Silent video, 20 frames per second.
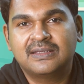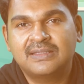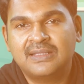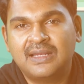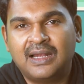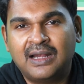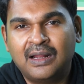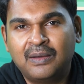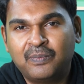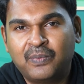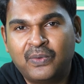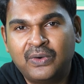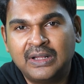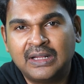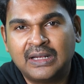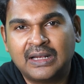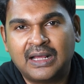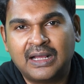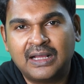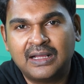இதில் எல்லாம்
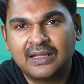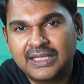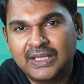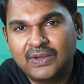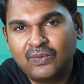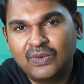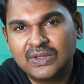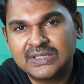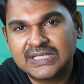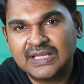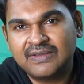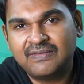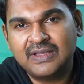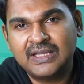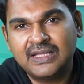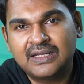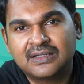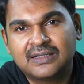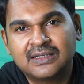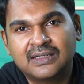போனீங்கன்னா எவ்வளோ சிவி e
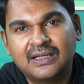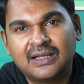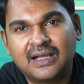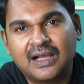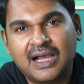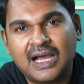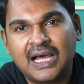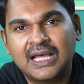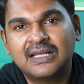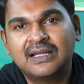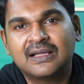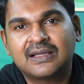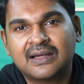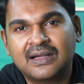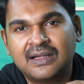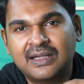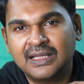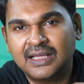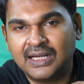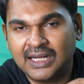இருக்கு அதில்
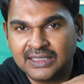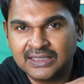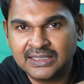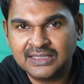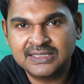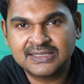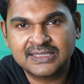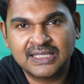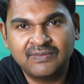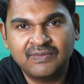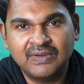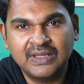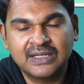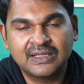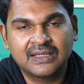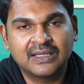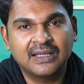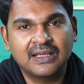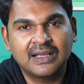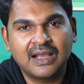கிரிட்டிக்கலாக எந்தெந்த சிவி e
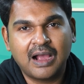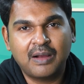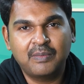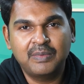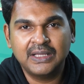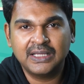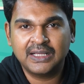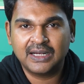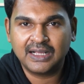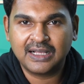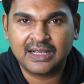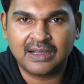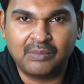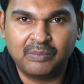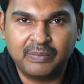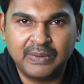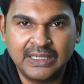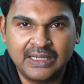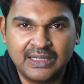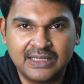இருக்கு அப்படிங்கிற
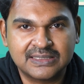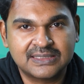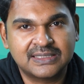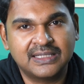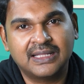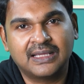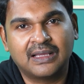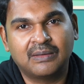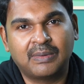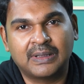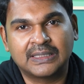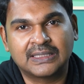கம்ப்ளீட் லிஸ்ட் நீங்கள்